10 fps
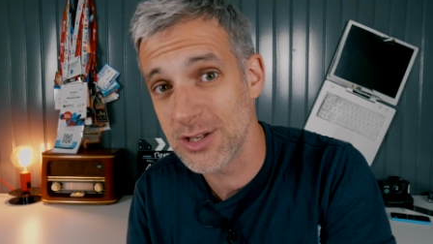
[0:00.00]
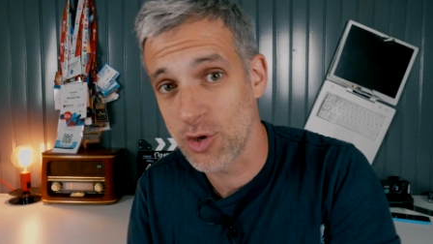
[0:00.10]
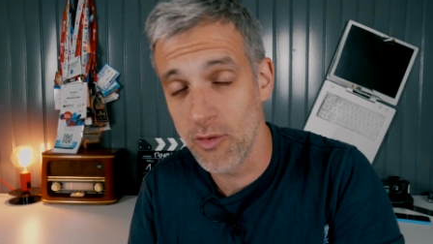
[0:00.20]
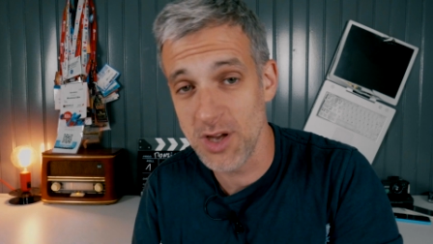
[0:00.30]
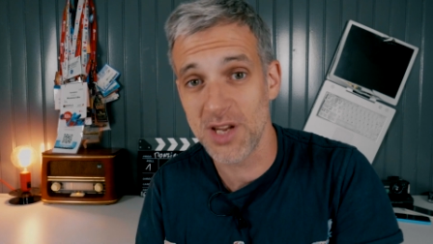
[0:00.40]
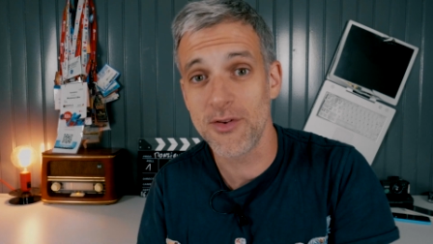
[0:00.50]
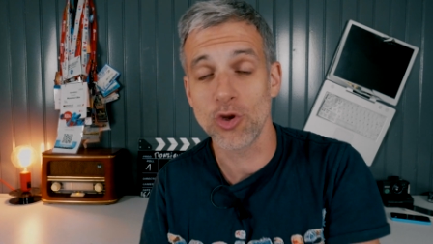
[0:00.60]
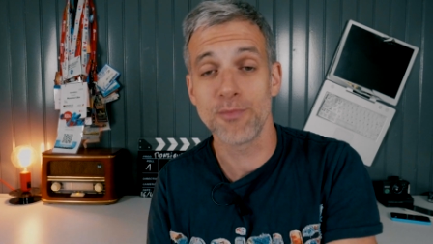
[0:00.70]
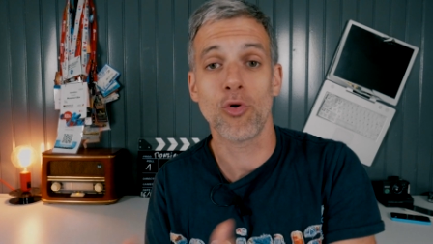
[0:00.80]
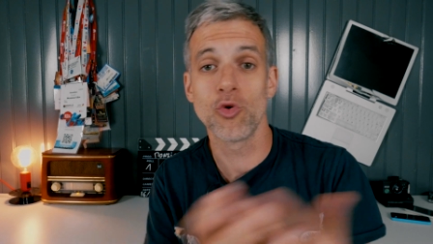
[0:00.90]
est-ce que vous voulez que j'aille voir
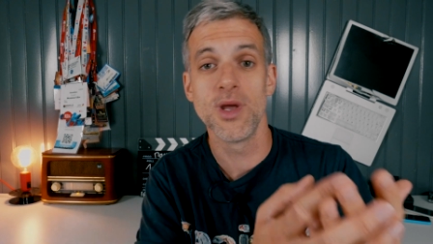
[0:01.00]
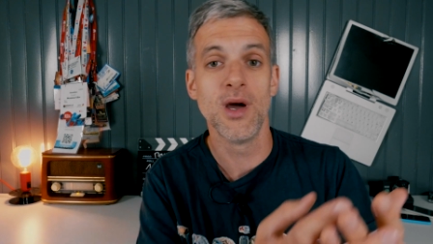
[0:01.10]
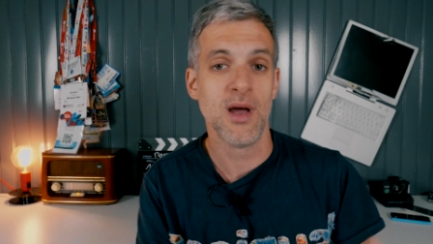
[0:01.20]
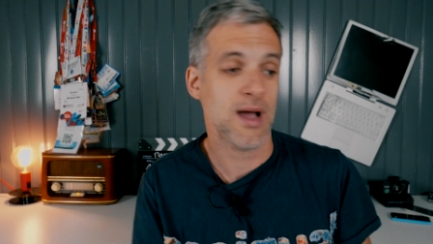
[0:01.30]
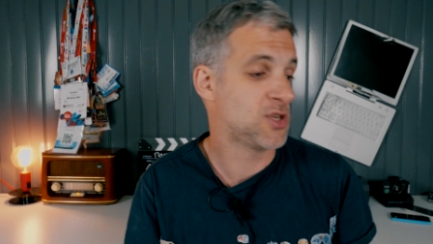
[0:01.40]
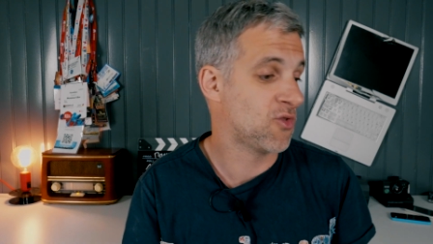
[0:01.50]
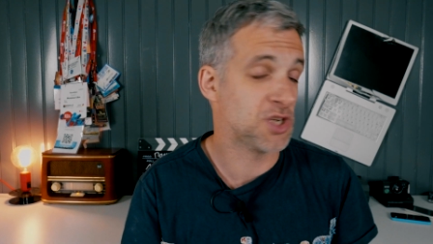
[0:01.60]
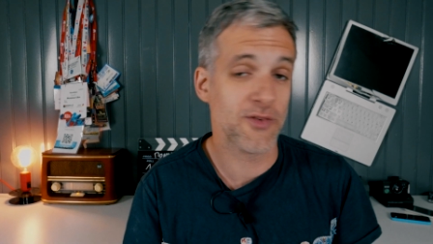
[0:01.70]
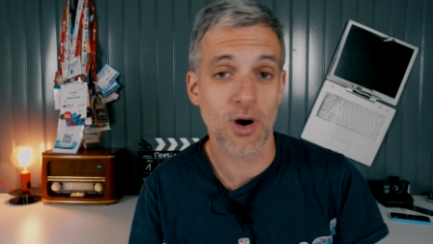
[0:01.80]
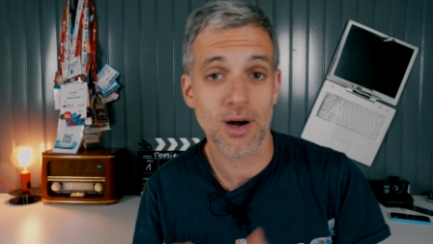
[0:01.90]
d'autres produits, est-ce que
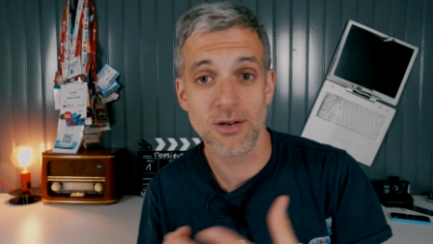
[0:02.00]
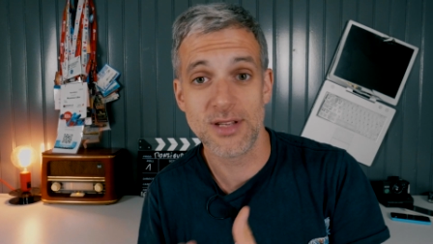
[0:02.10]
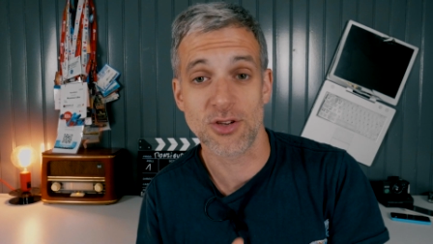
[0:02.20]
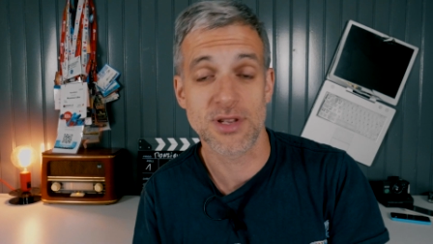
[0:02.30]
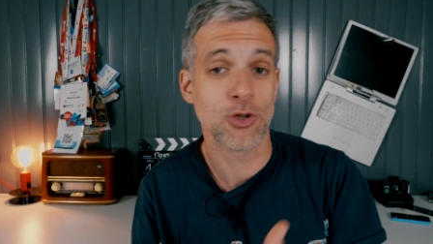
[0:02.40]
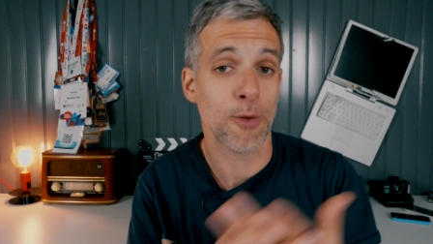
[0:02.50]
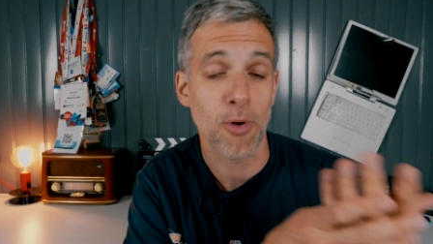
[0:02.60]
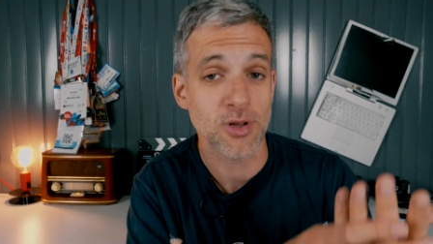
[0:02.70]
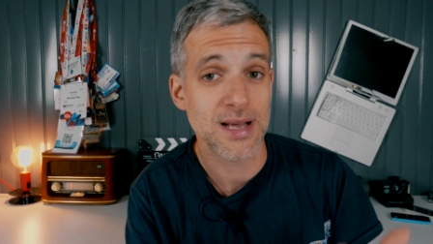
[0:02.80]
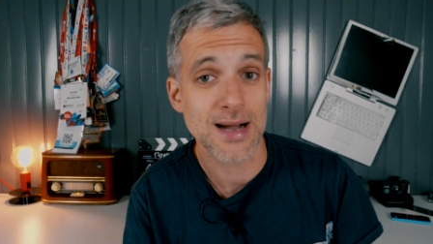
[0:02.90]
j'aille voir euh, des ordinateurs
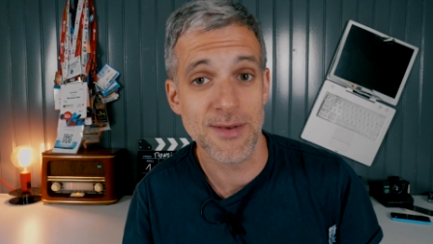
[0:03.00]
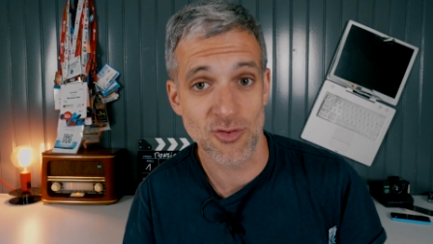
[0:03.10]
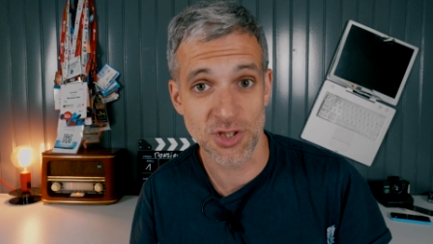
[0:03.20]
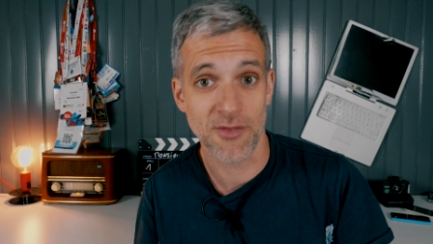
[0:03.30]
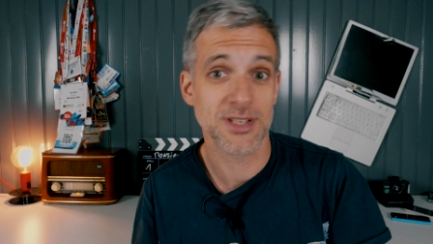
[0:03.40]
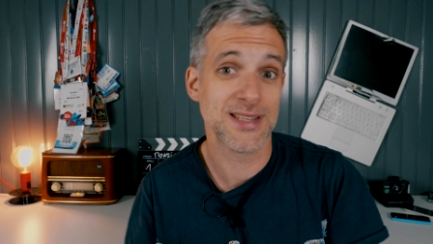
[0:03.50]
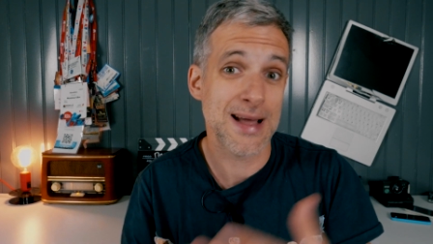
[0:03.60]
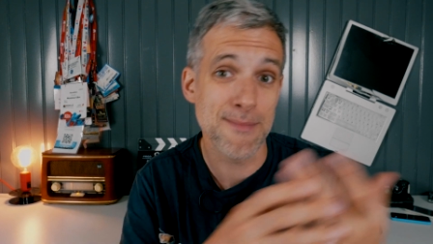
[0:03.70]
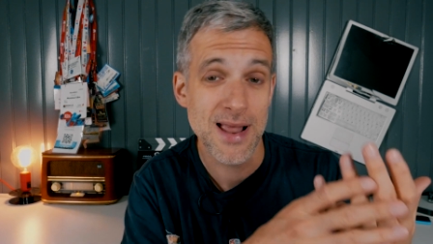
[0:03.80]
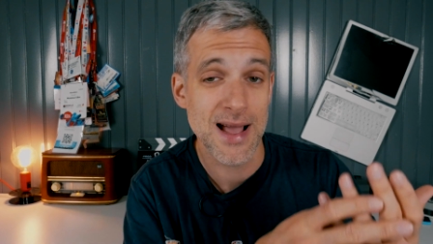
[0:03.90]
portables, est-ce que j'aille voir des
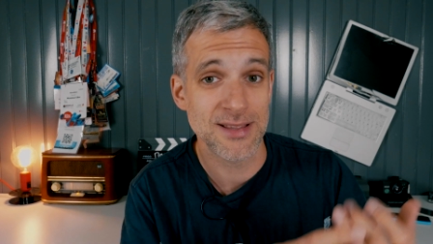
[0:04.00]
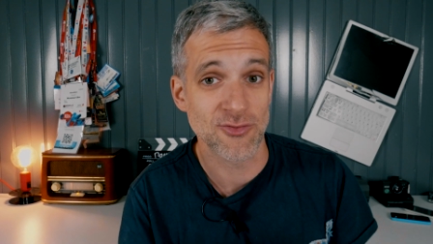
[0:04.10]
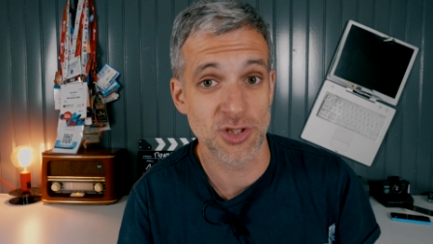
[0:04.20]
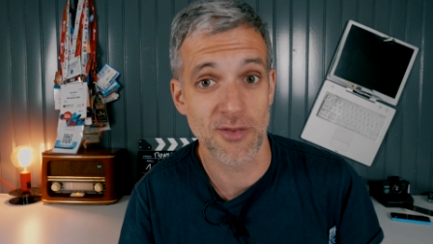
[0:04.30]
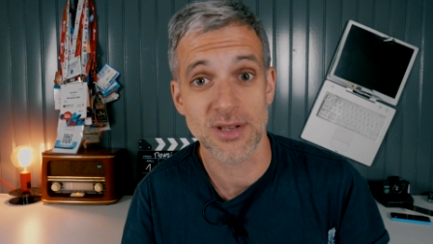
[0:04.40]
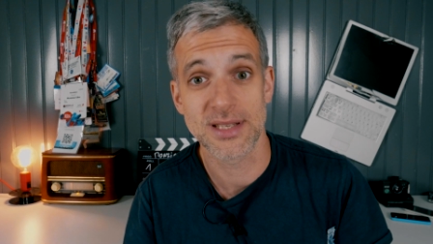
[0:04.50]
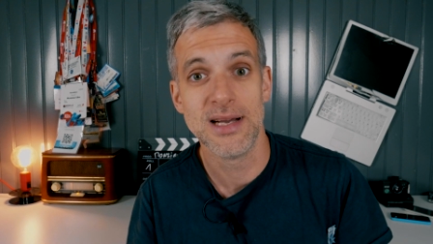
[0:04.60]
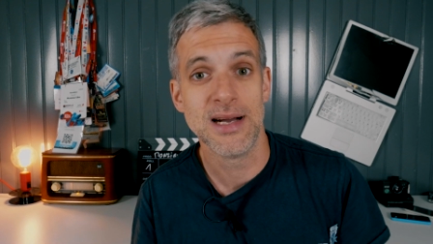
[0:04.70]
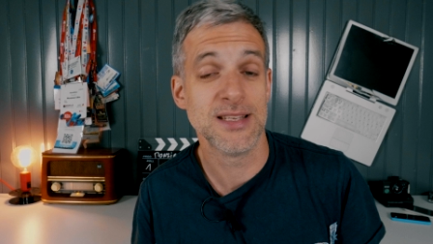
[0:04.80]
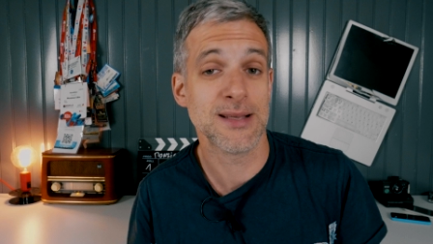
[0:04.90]
tablettes, est-ce que j'aille voir des,
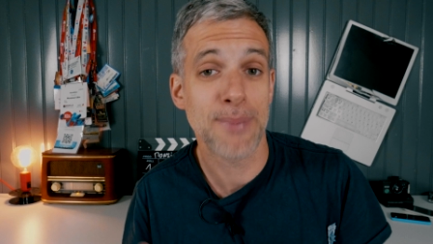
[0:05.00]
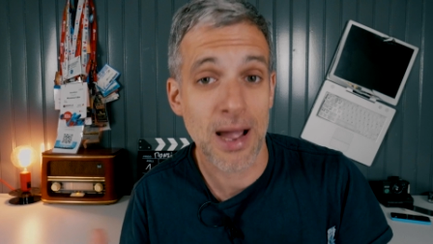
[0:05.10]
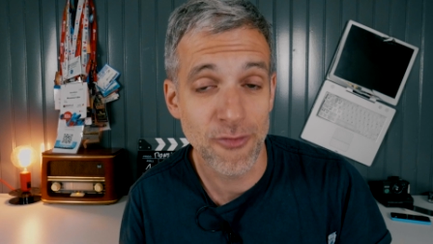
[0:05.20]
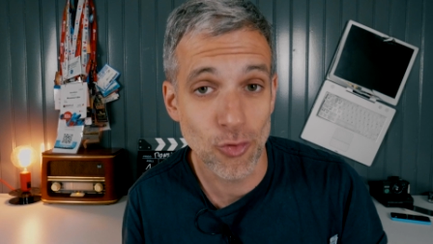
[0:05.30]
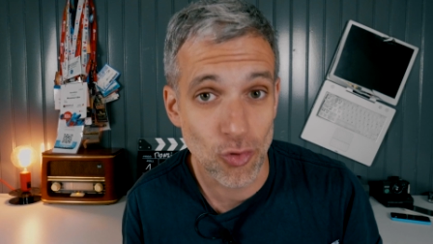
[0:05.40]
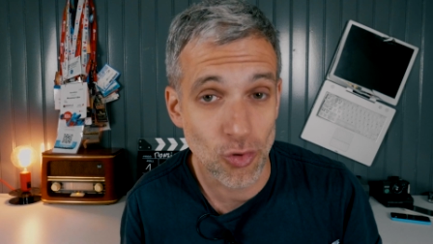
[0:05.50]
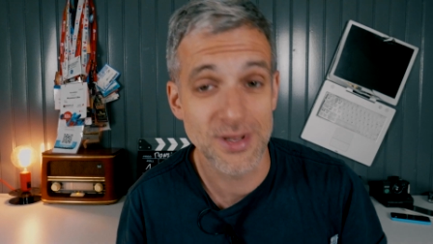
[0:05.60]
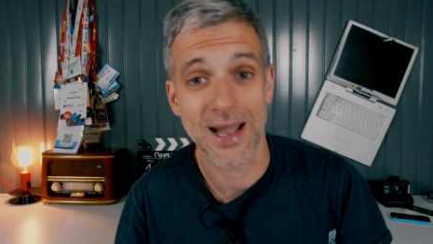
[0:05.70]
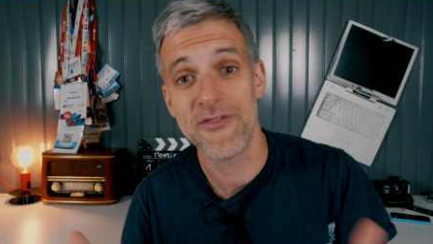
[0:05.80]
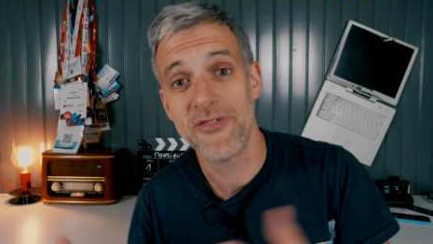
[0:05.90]
appareils photo,
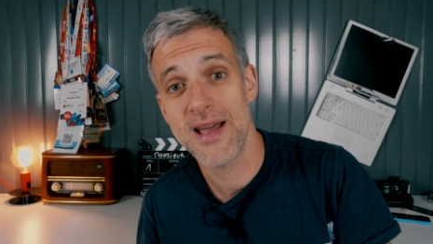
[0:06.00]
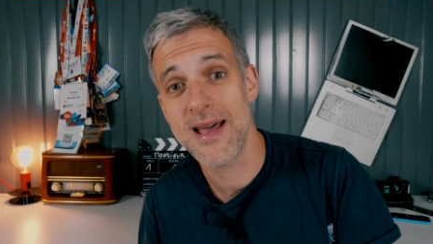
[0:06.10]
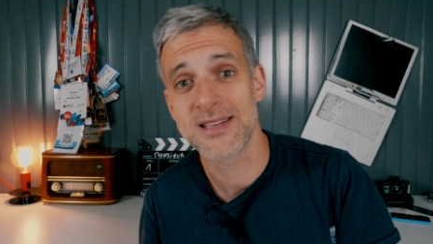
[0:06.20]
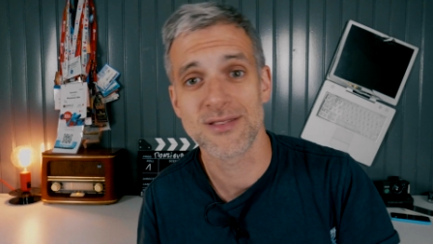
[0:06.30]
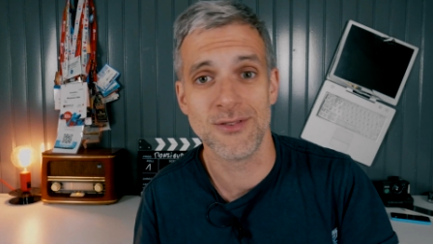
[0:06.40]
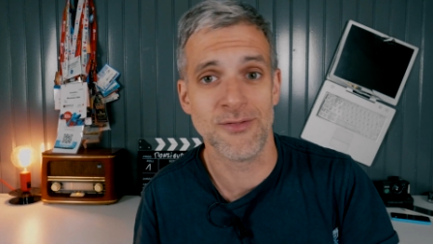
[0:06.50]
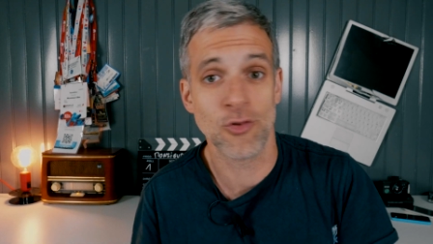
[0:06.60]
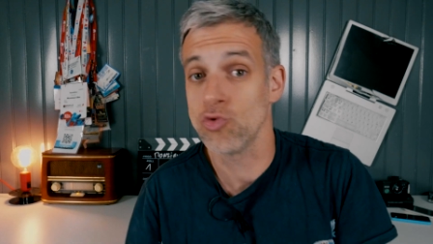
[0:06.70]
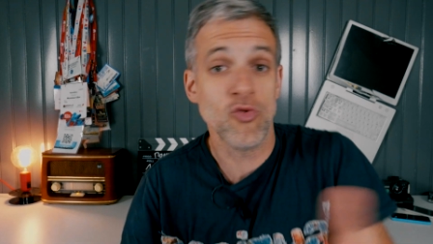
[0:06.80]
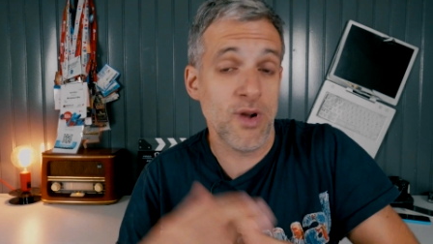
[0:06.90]
des réflexes, euh,
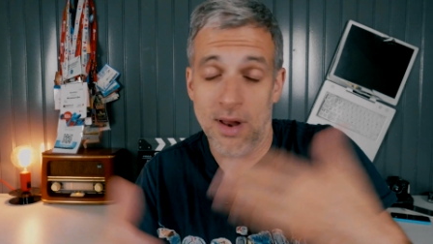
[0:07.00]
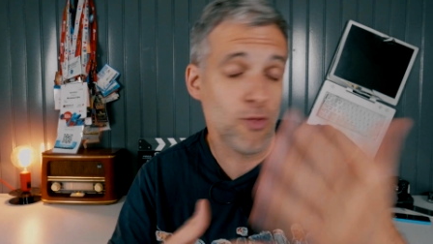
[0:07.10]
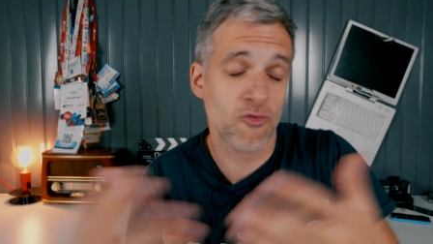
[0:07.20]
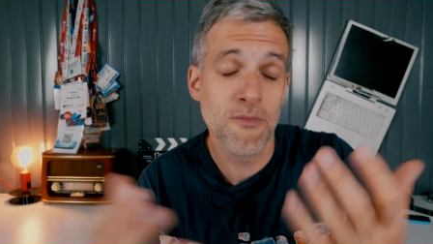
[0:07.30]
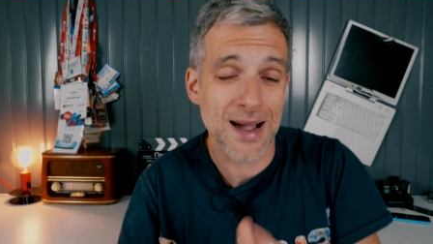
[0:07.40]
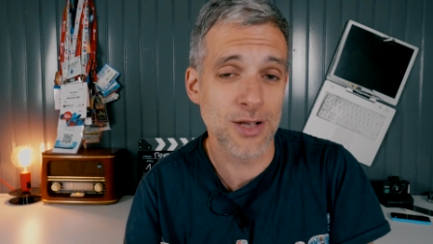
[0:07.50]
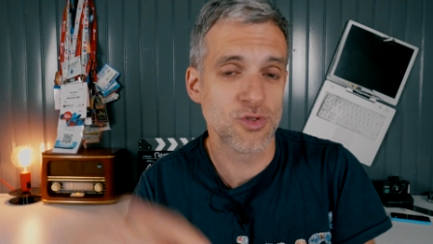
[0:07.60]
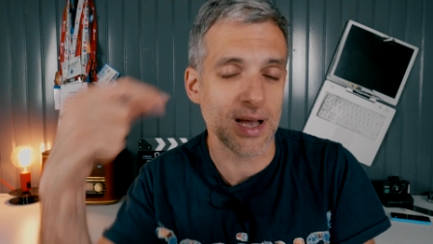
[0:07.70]
enfin tout ce que vous voulez. Voilà. Donc vous marquez tout